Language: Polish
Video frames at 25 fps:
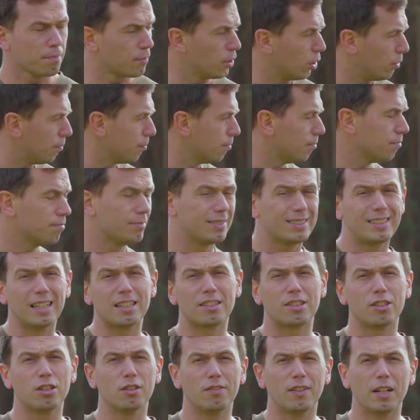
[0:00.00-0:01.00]
no
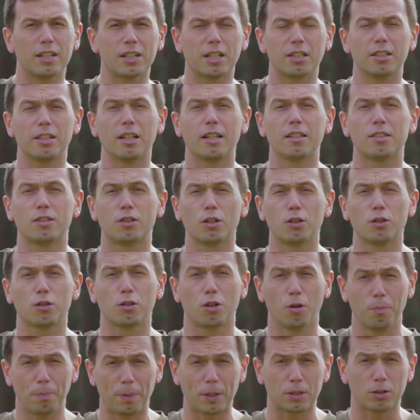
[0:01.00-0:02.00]
zdecydowanie nie jest to
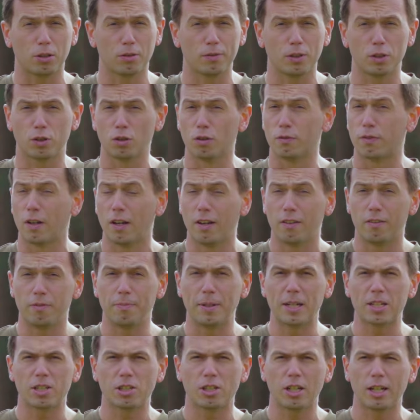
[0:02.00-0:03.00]
kompaktowy SUV.
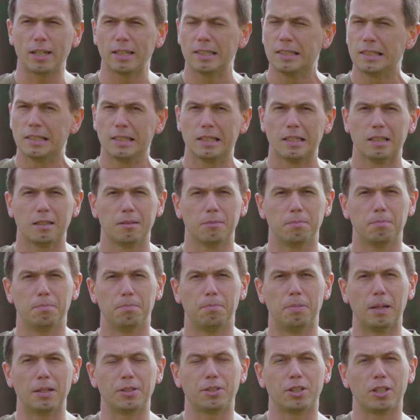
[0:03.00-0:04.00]
W mieście
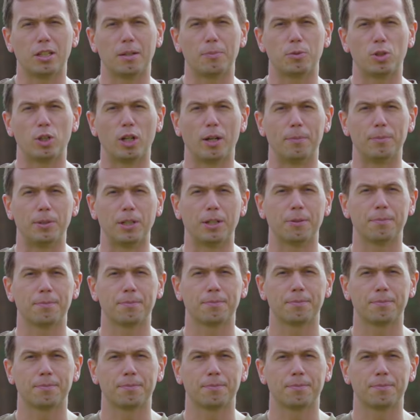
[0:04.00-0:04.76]
będzie nieprzyjemnie.